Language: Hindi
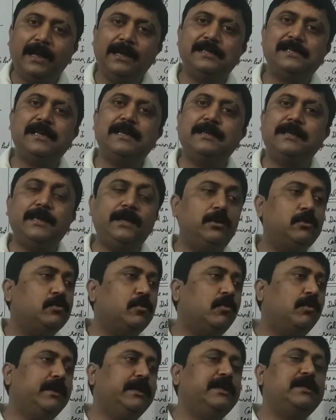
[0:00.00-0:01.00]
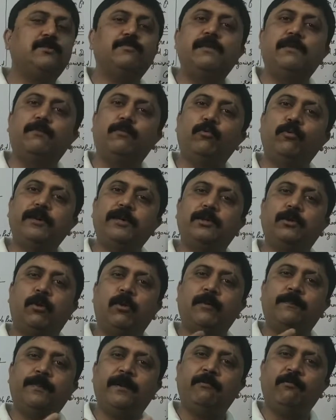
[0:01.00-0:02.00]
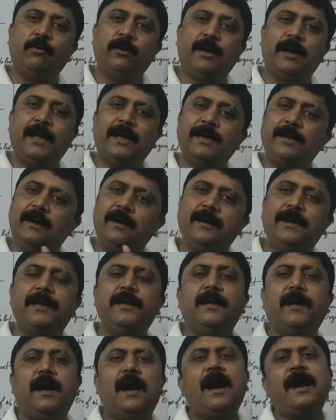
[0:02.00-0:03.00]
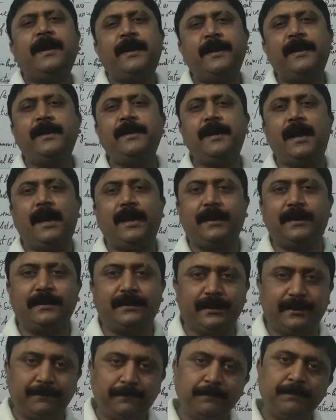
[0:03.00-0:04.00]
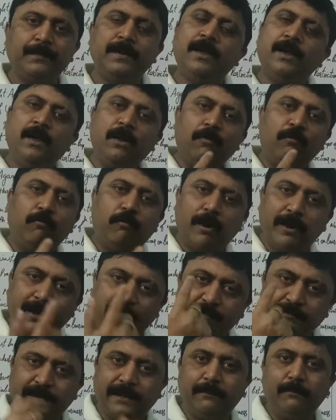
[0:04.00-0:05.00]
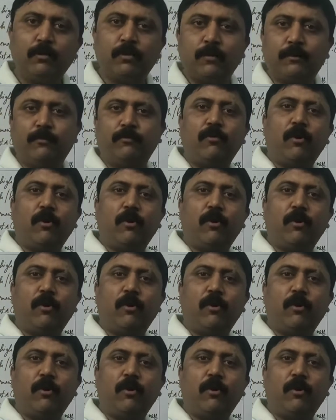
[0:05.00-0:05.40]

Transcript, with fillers: ऐसे थे जो इसमें पूरी तौर पे वो लड़ाई लड़ने आगे नहीं आ रहे थे वन ऑफ देम ग्रुप